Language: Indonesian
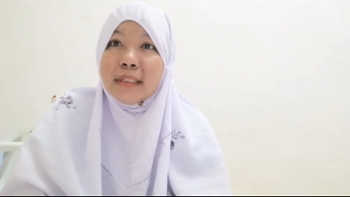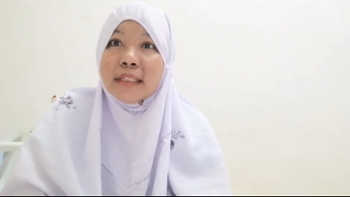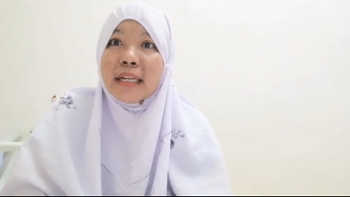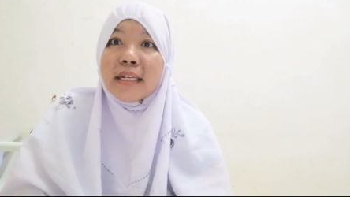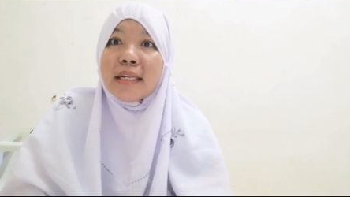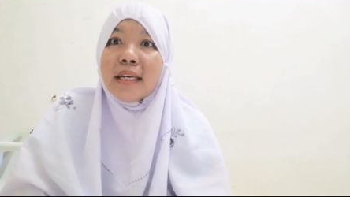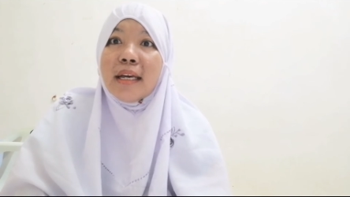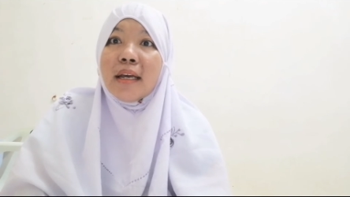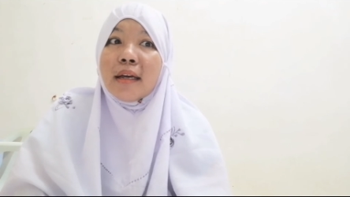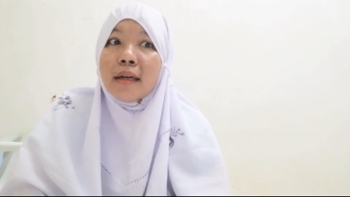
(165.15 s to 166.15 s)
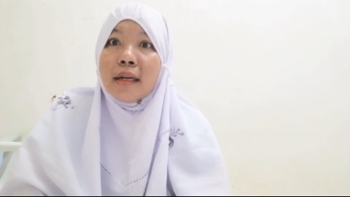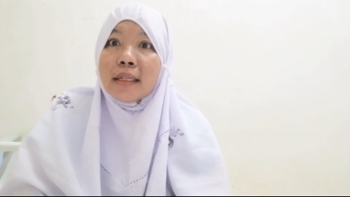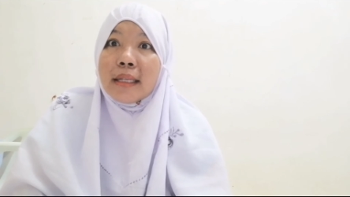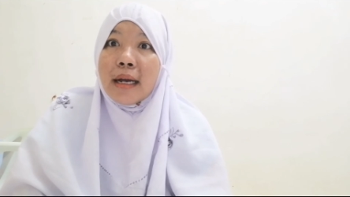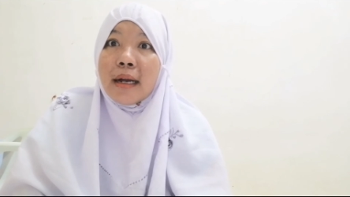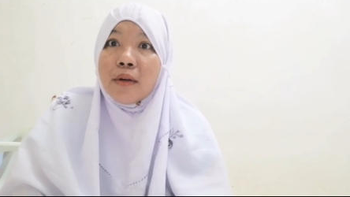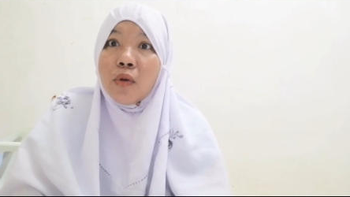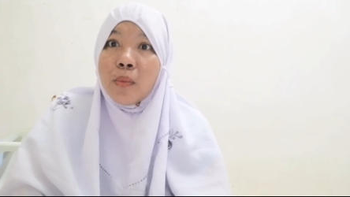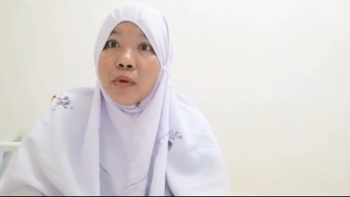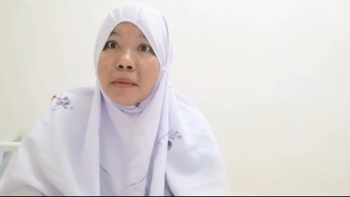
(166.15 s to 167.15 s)
Jadi tanggal
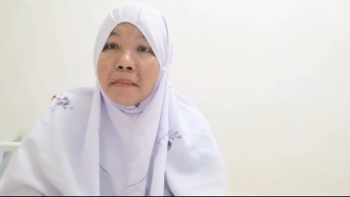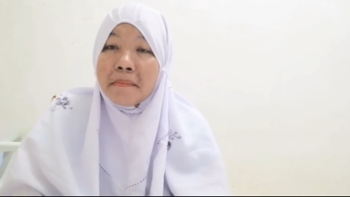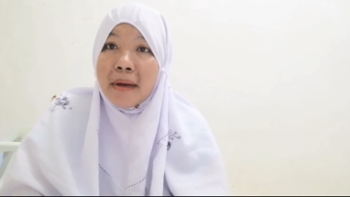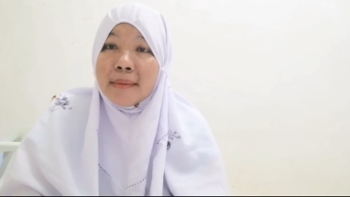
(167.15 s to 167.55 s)
24